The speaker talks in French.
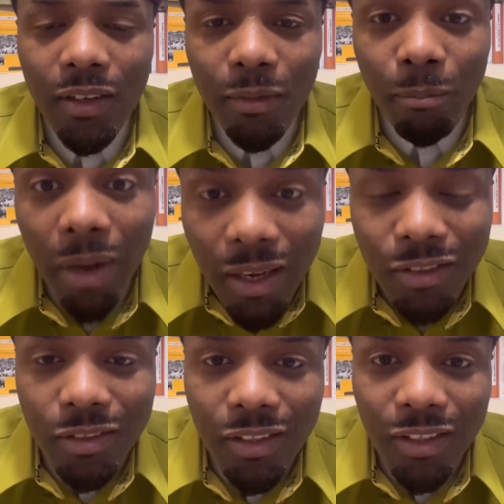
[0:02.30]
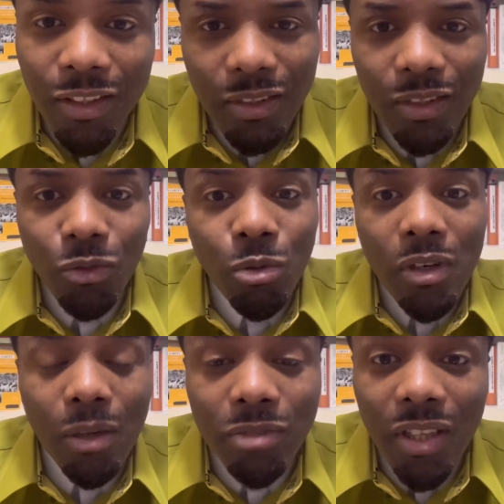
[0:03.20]
Mince Donc
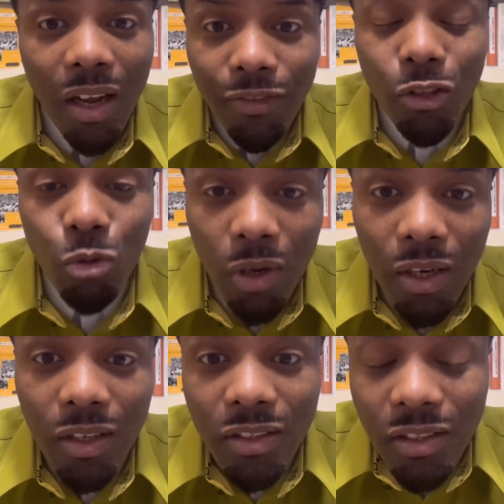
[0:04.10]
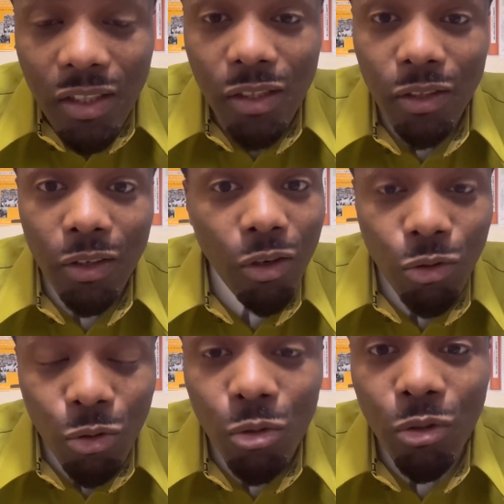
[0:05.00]
comme ça, avec toi, si euh, quand le
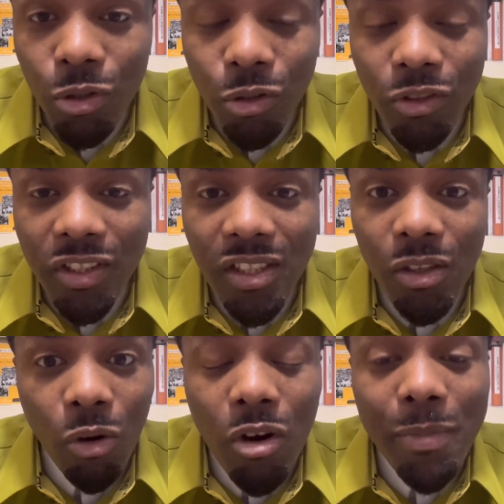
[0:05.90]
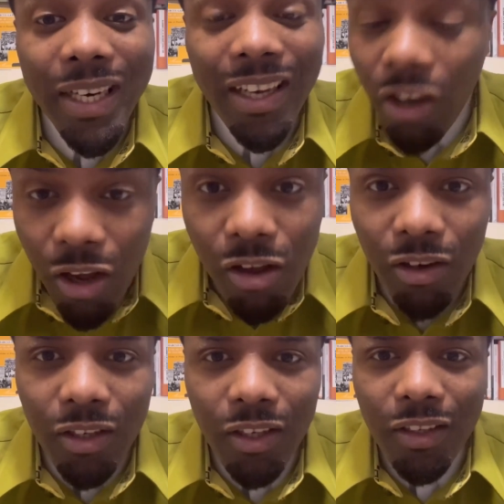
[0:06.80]
gong retentit, on commet
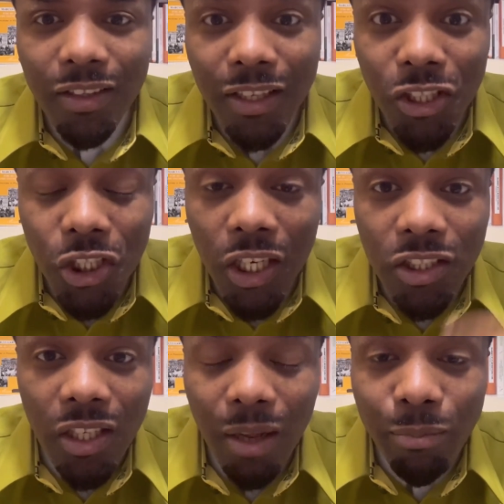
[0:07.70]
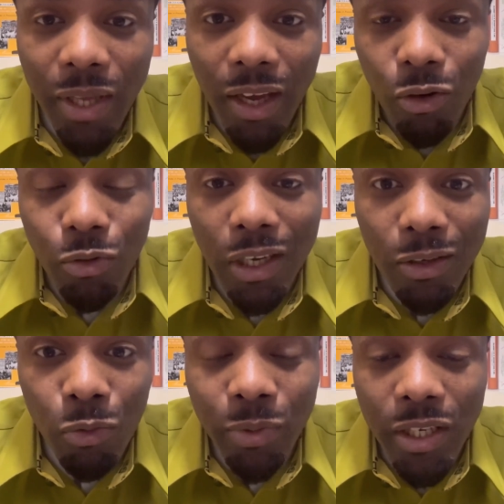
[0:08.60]
l'erreur d'aller chercher la bière qu'on a
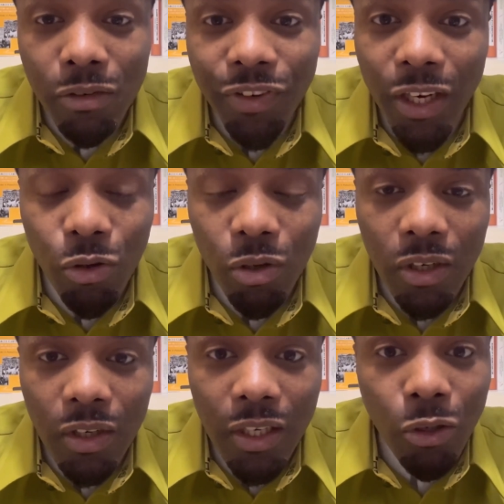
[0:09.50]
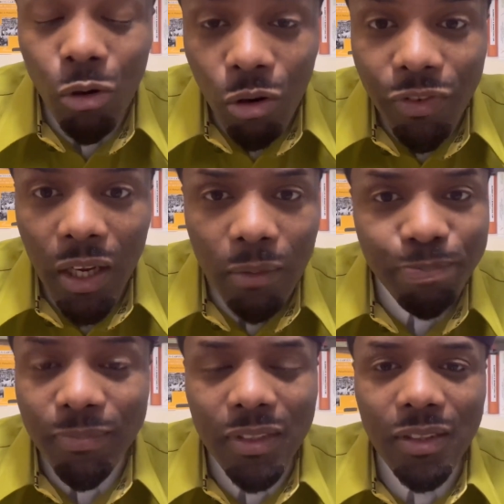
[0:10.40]
oubliée au frigo et qu'on revient,
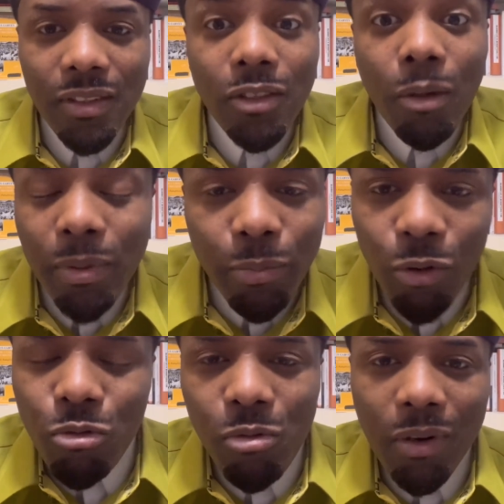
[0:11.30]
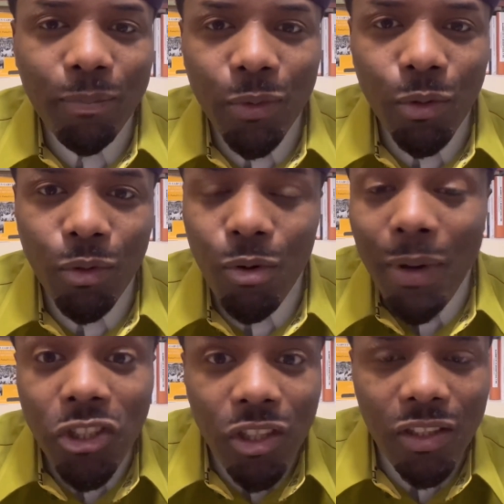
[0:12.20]
c'est tant pis pour nous, quoi. Le
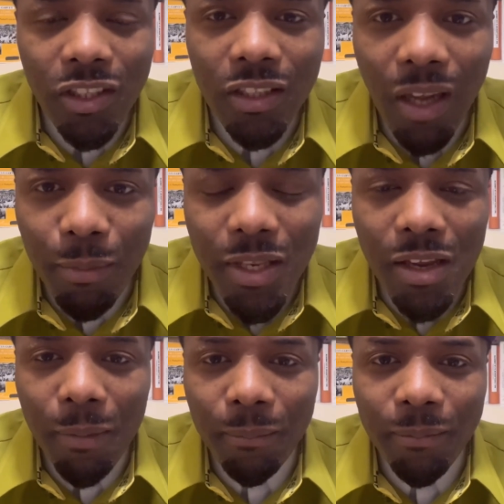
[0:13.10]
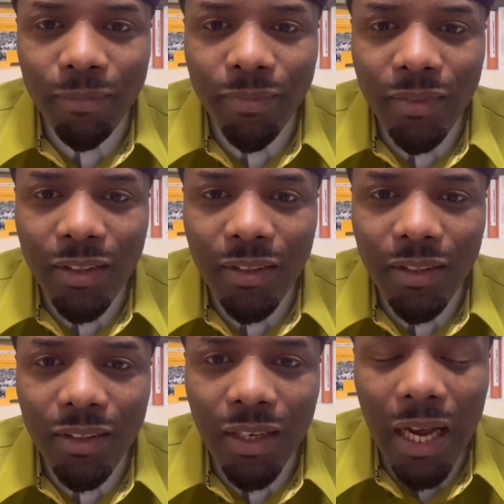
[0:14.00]
match est déjà terminé.
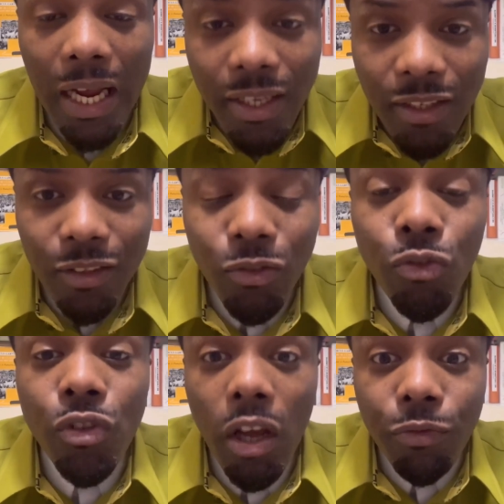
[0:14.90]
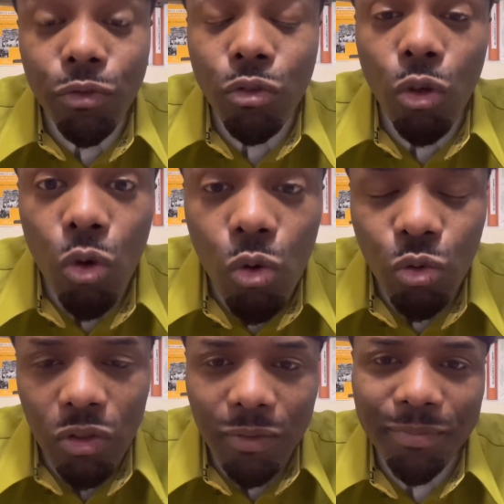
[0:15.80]
Aïe 9
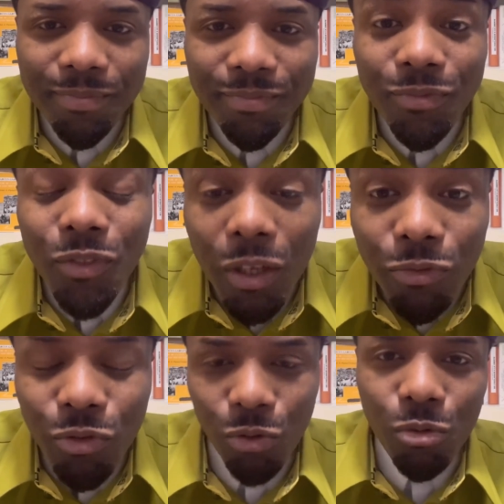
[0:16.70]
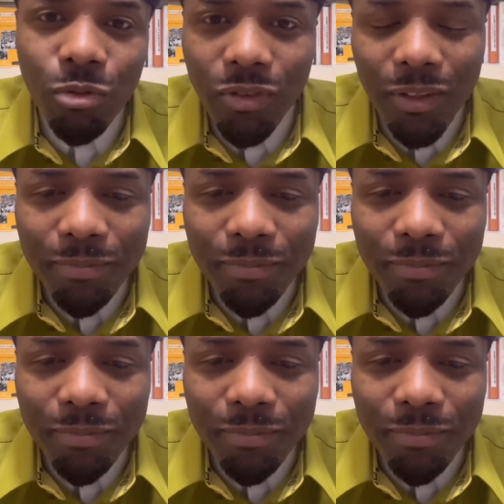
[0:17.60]
secondes 9 secondes